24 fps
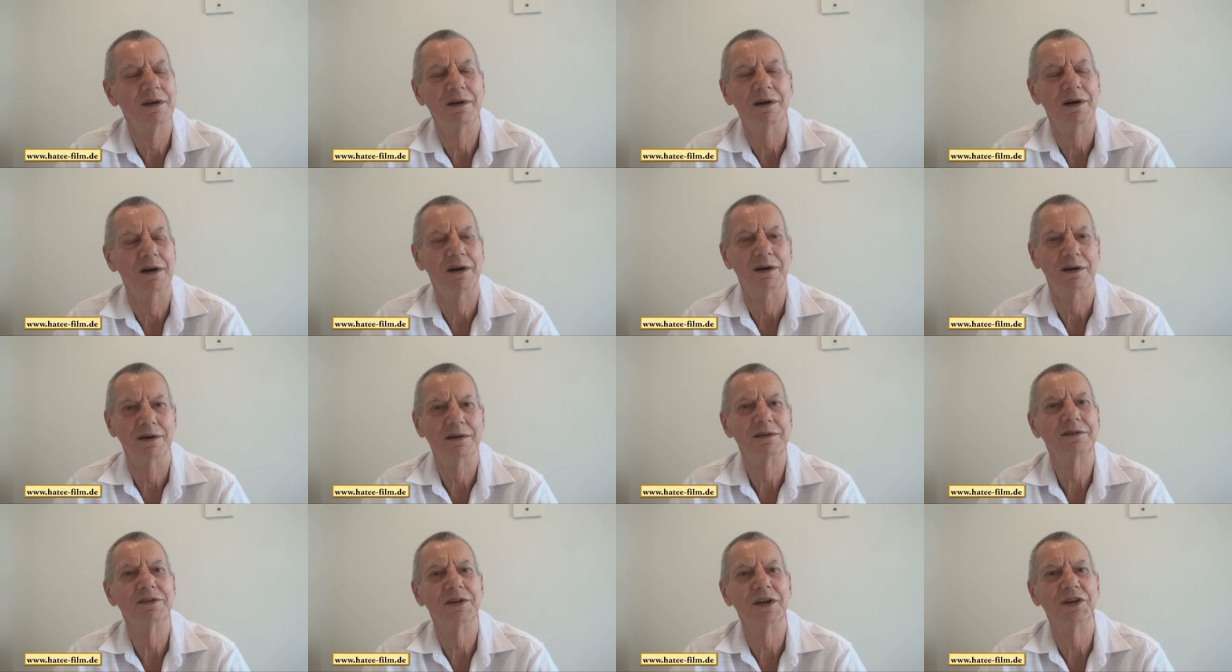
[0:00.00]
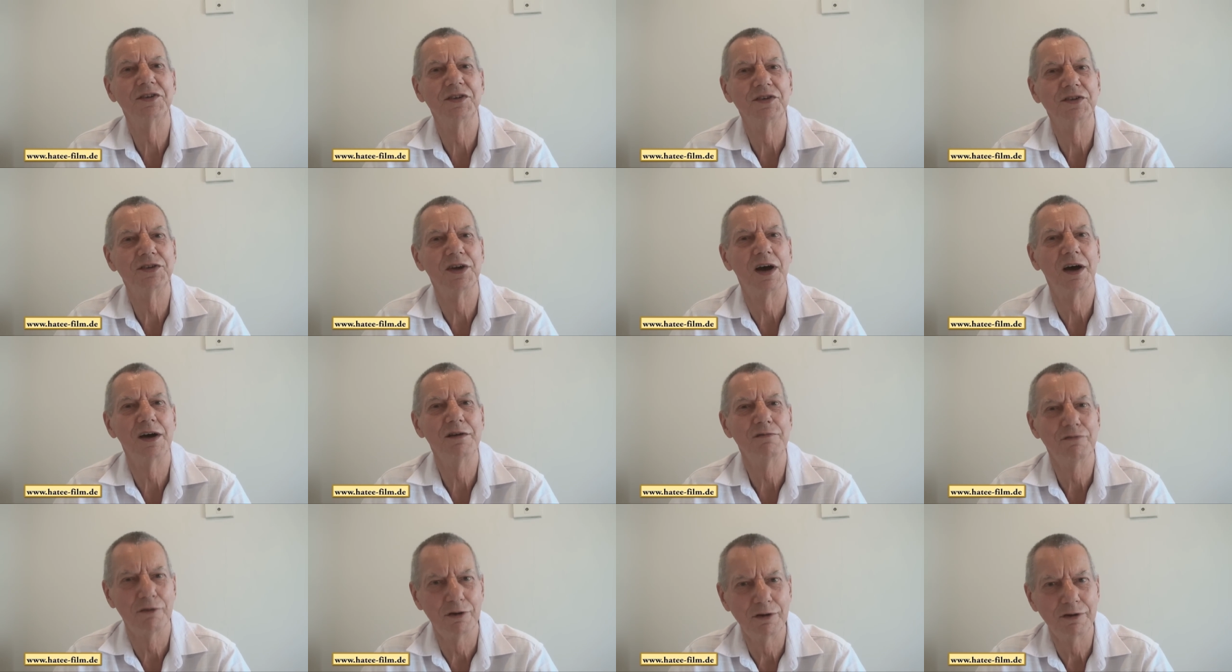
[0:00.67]
Ah, das ist
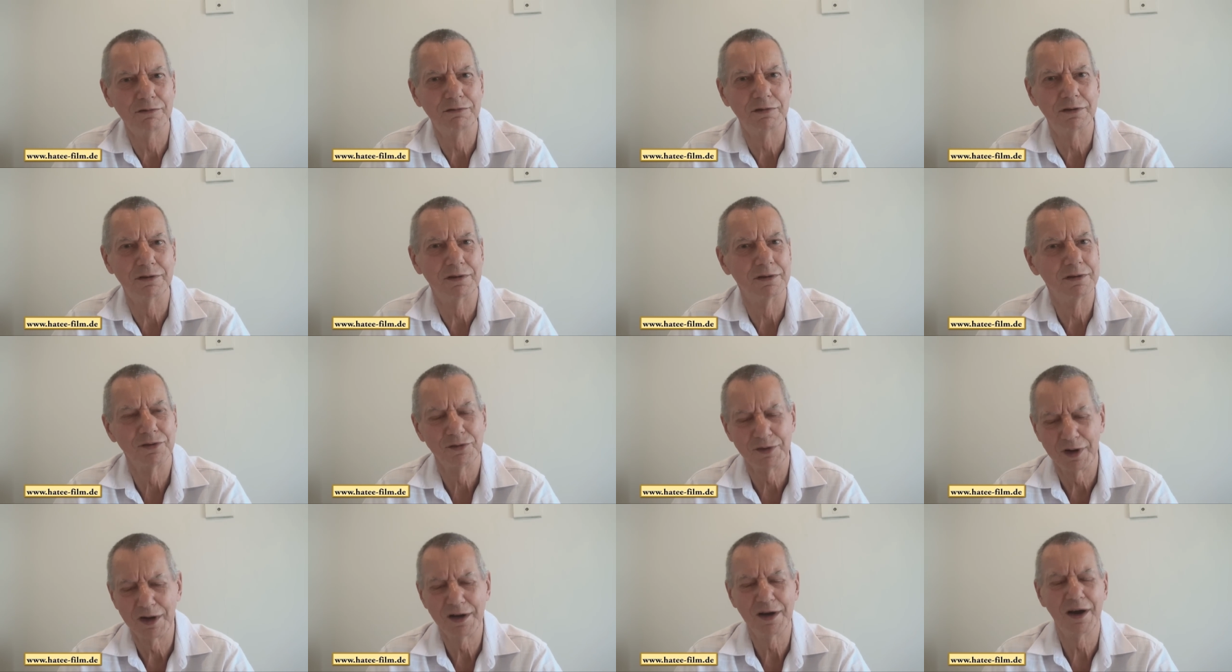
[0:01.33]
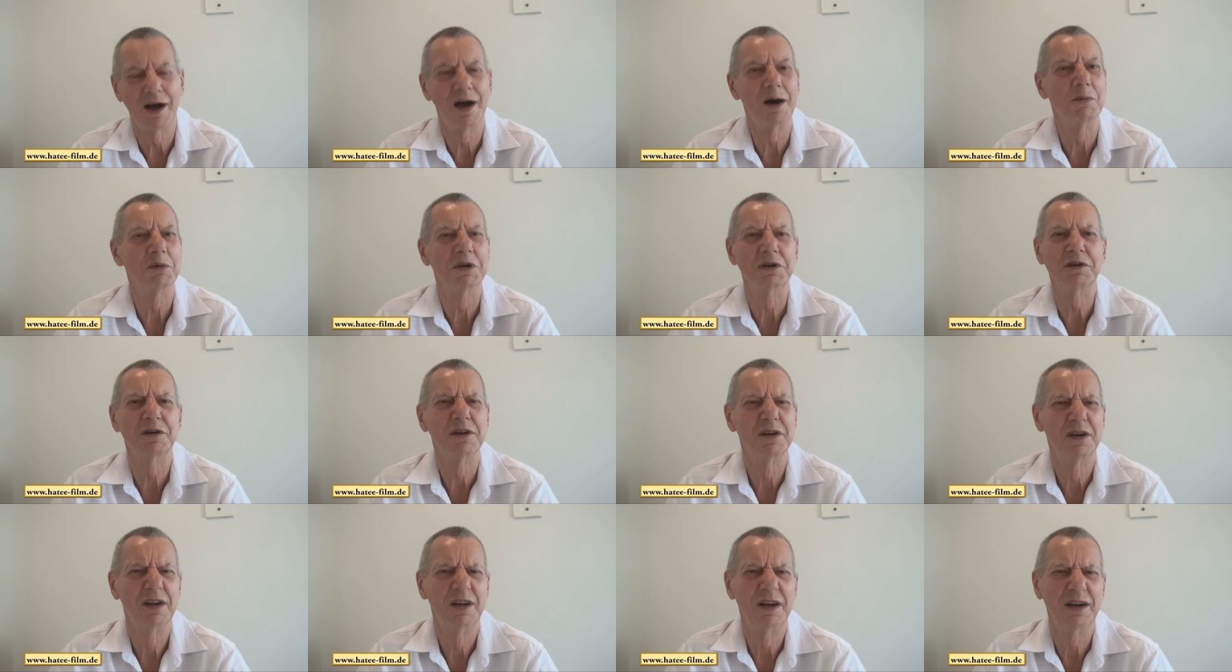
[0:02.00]
ein Volvo. So einen habe ich
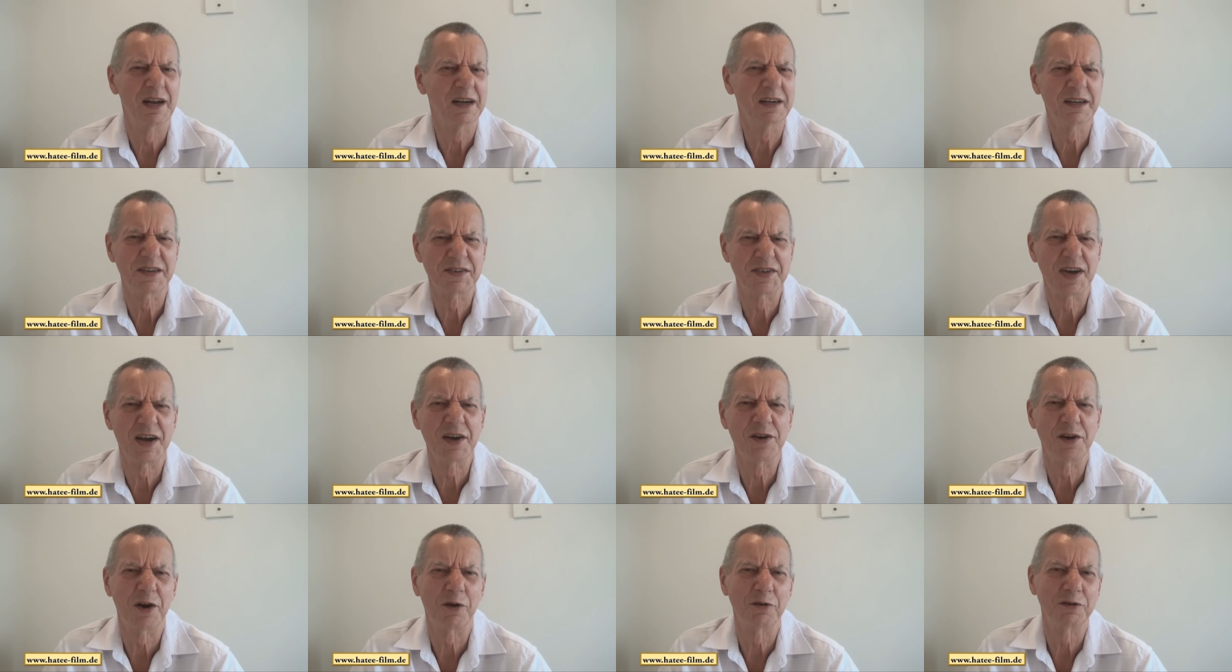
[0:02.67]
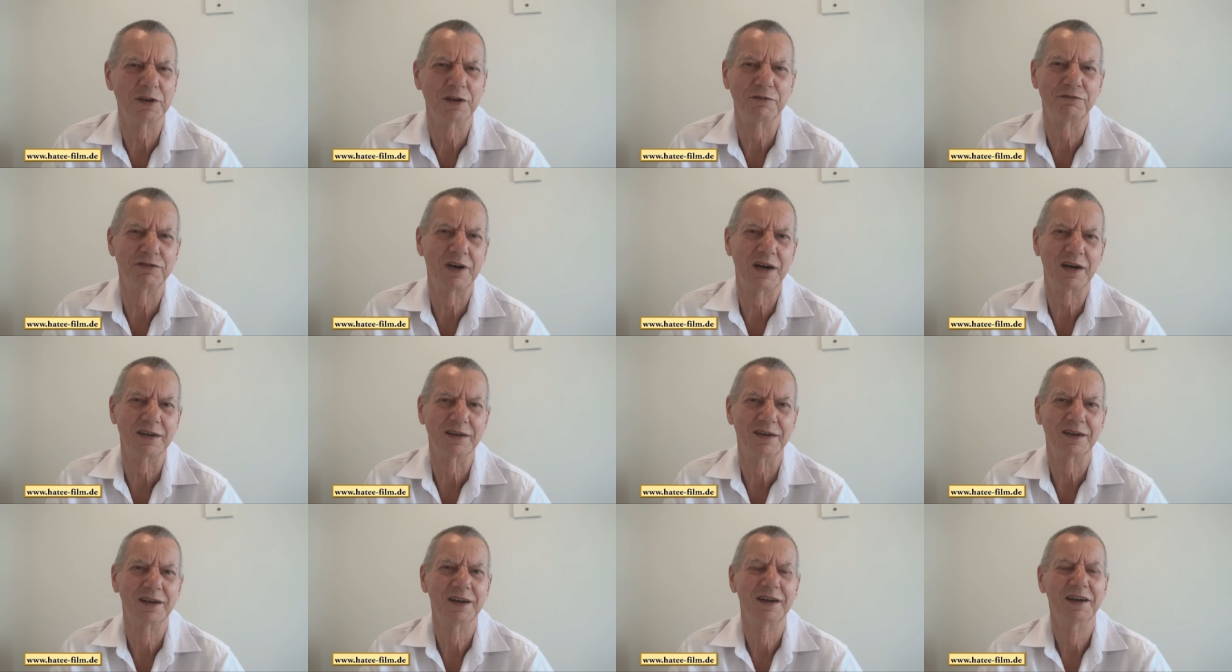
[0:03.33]
lange Zeit auch
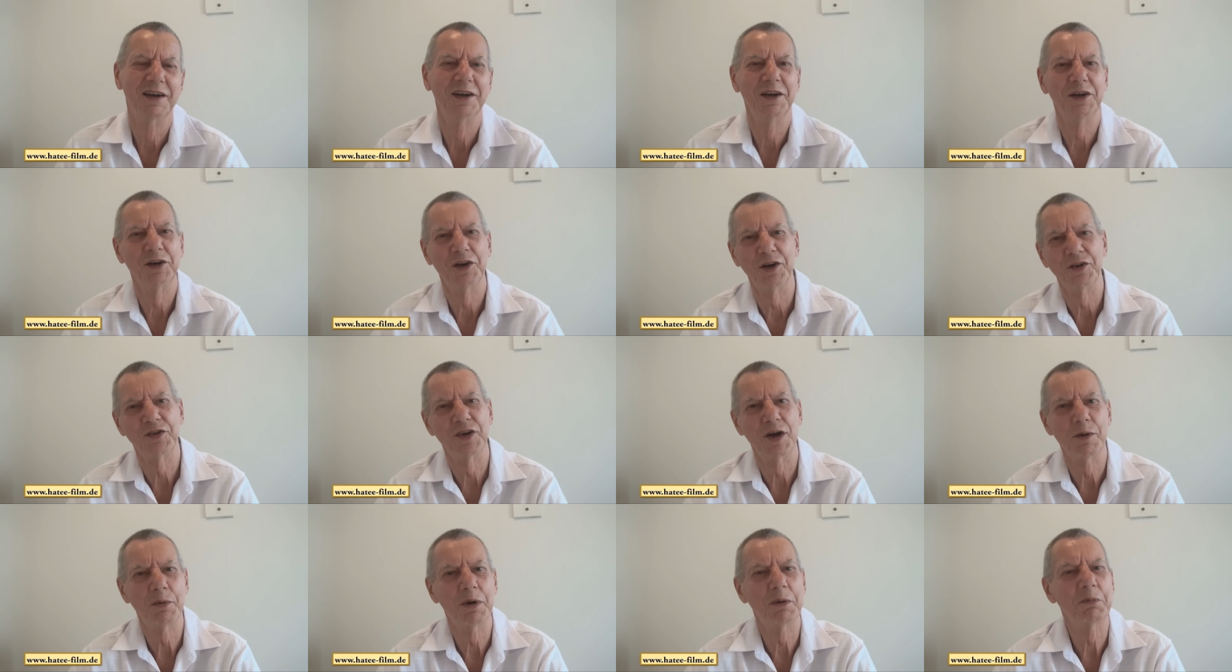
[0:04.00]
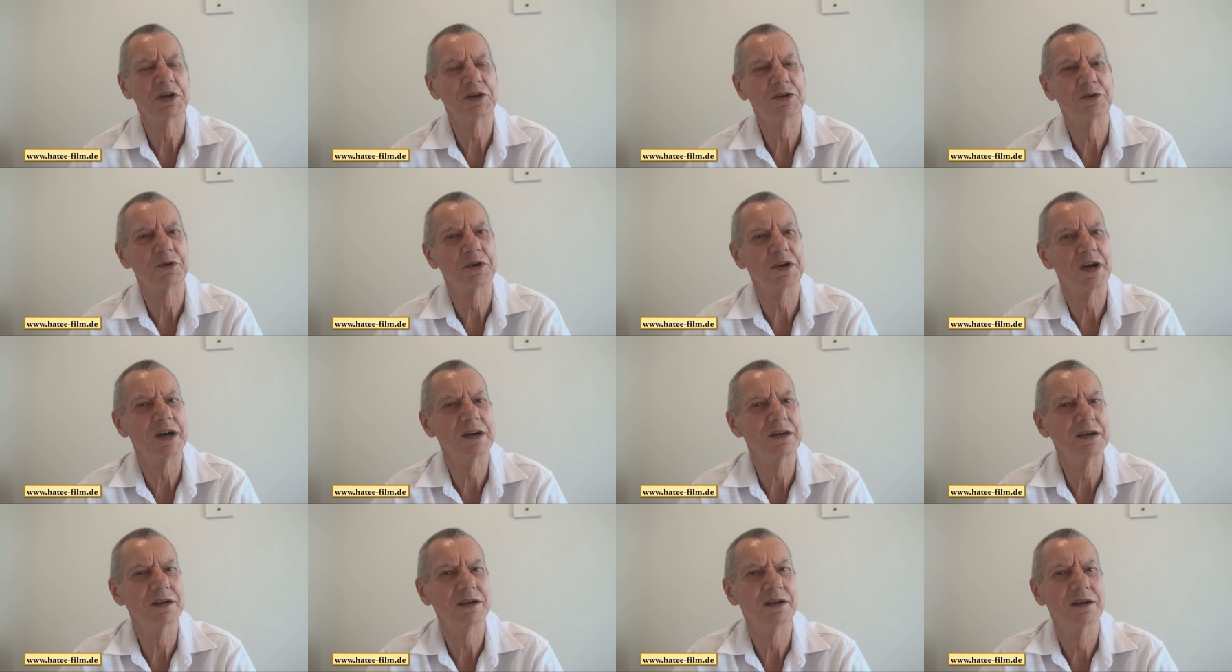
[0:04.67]
gefahren. Deshalb habe ich dort
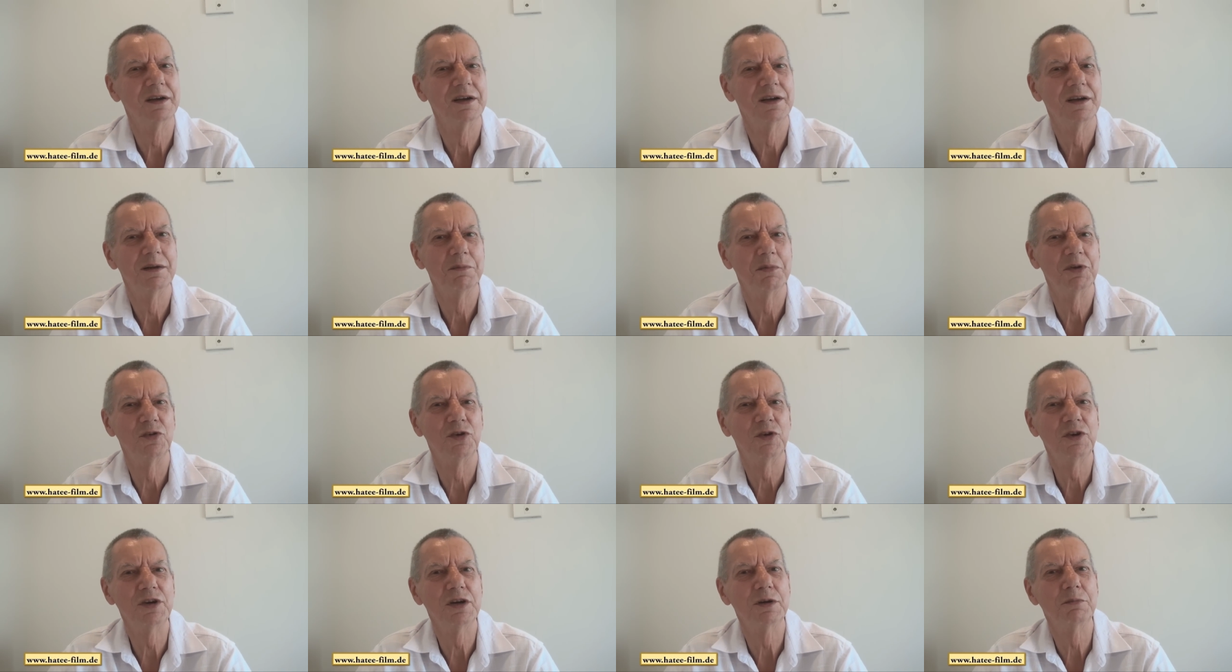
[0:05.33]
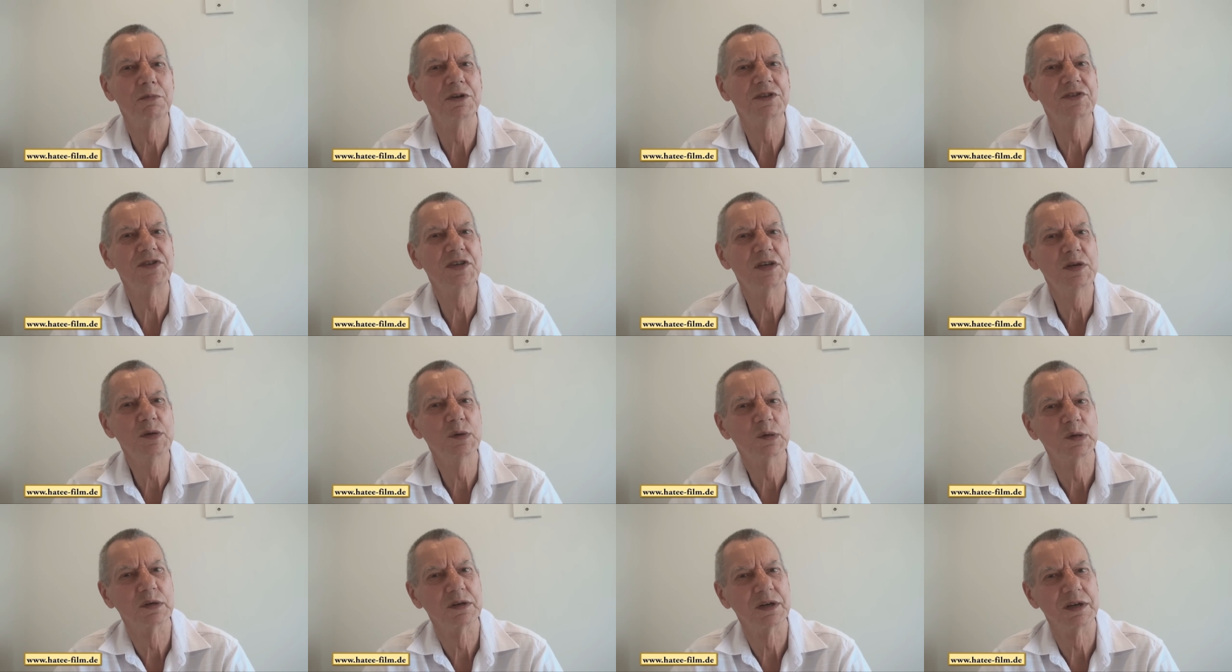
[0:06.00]
eine besondere
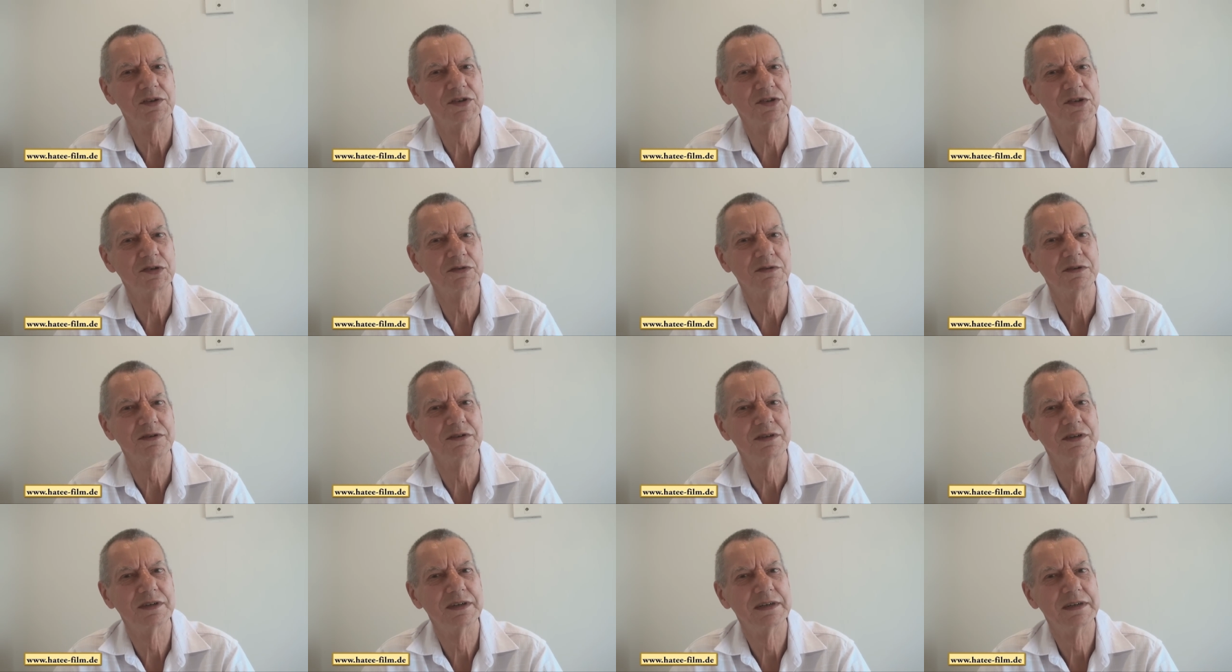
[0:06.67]
Beziehung dazu.